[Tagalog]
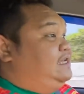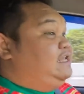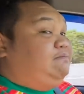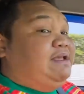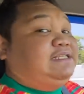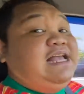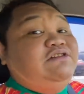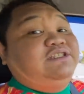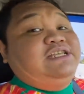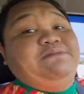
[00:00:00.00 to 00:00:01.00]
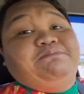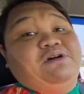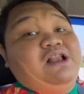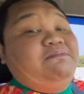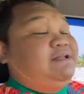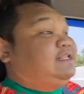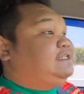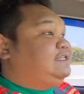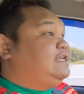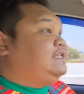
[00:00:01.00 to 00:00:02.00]
it may sound simple but
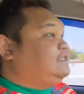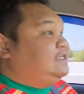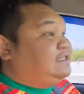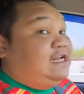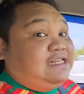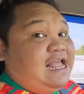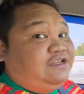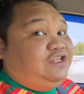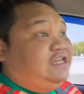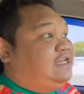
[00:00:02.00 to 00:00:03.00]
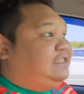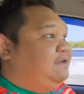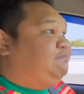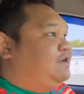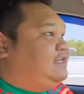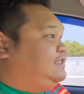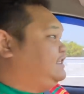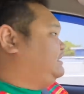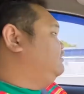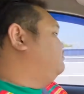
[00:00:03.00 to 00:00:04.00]
it's, it's, it's not actually as simple as
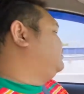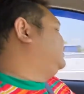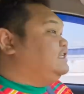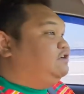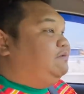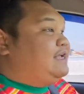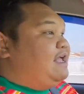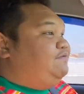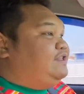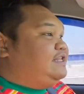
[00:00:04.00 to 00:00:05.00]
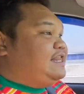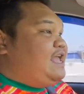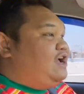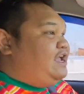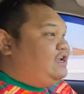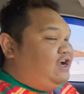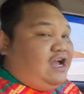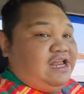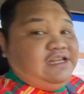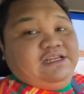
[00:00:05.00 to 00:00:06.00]
it looks. So, magkakagita tayo
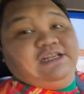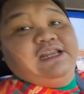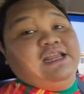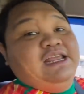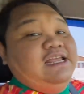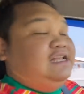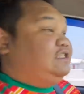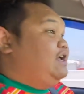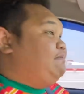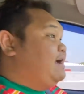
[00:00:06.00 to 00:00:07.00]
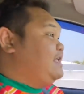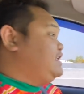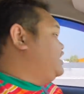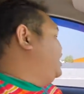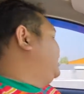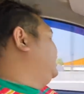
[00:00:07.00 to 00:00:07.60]
ngayon. So abangan nyo,